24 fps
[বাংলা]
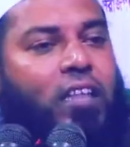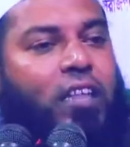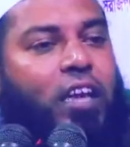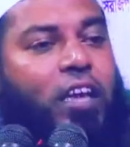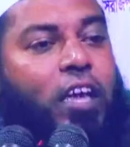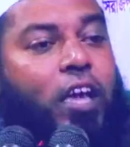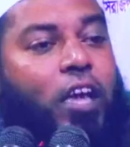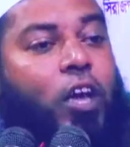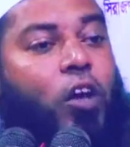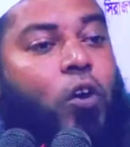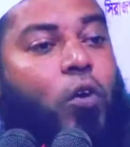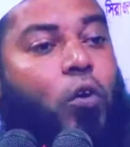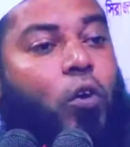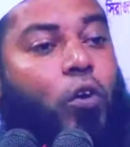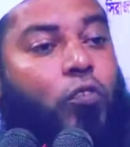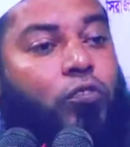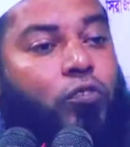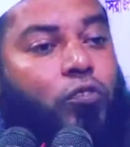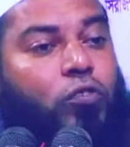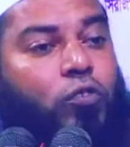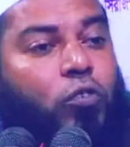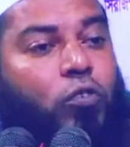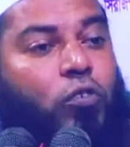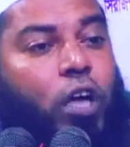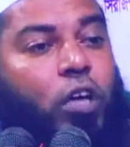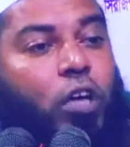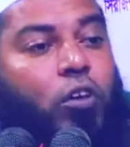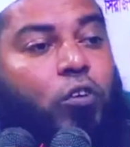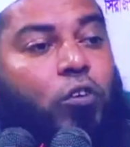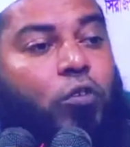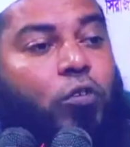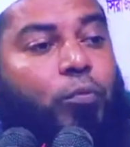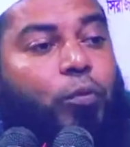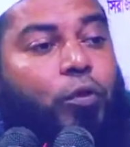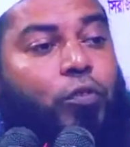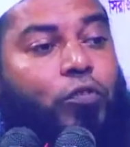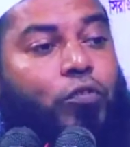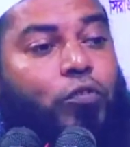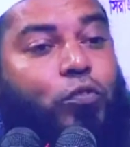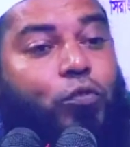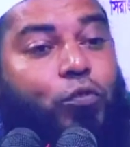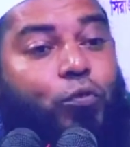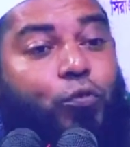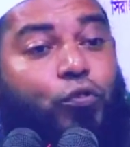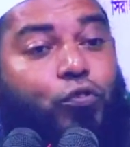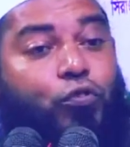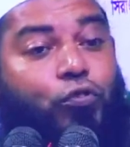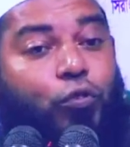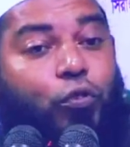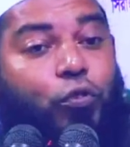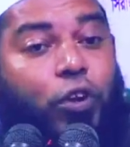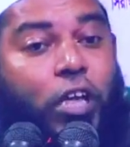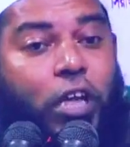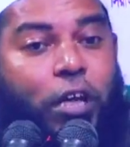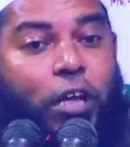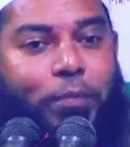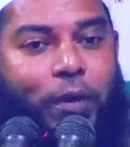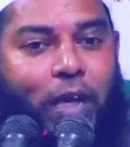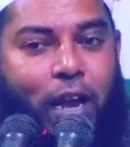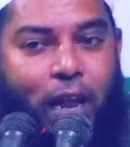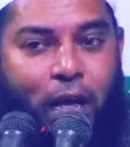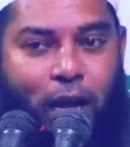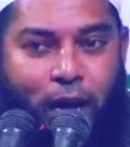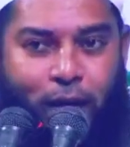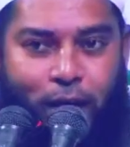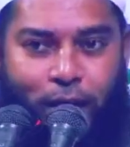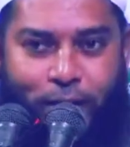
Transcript: থেকে কষ্টদায়ক বস্তু সরিয়ে ফেলা